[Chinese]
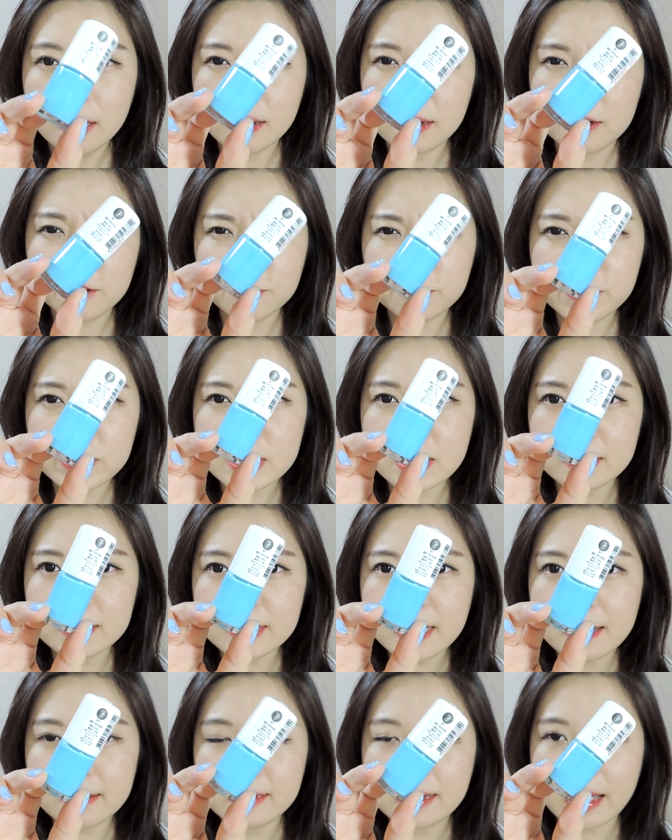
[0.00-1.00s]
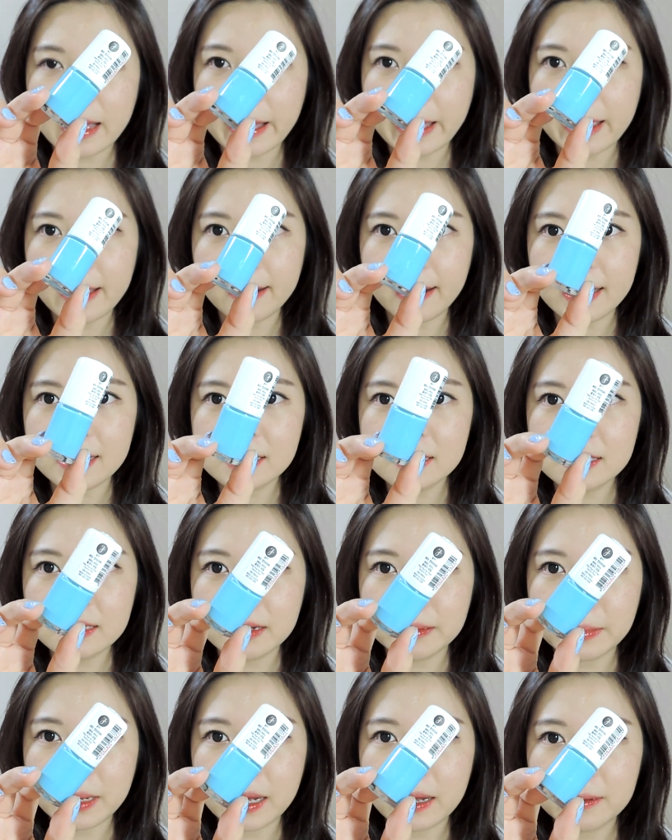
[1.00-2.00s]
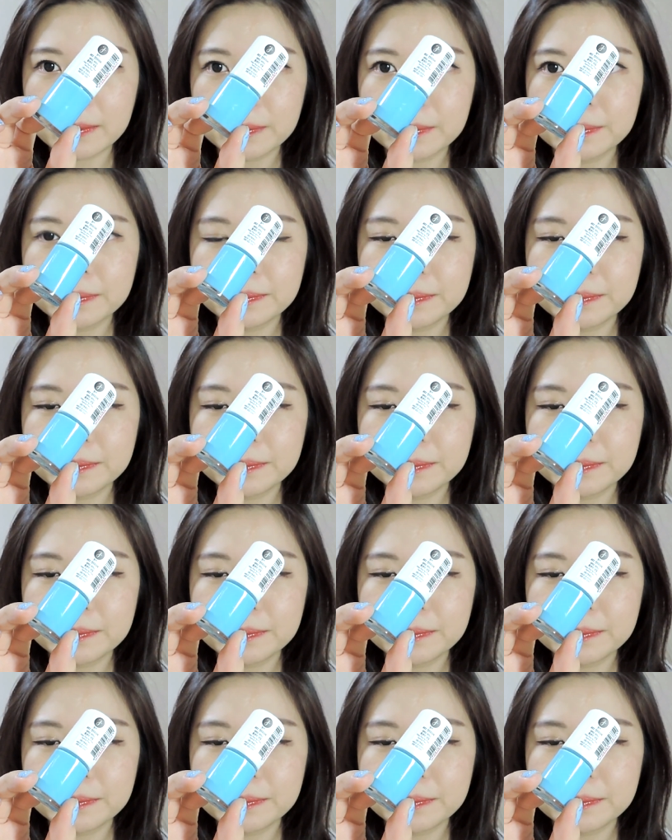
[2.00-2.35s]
嗯，非常淡的海蓝色吧。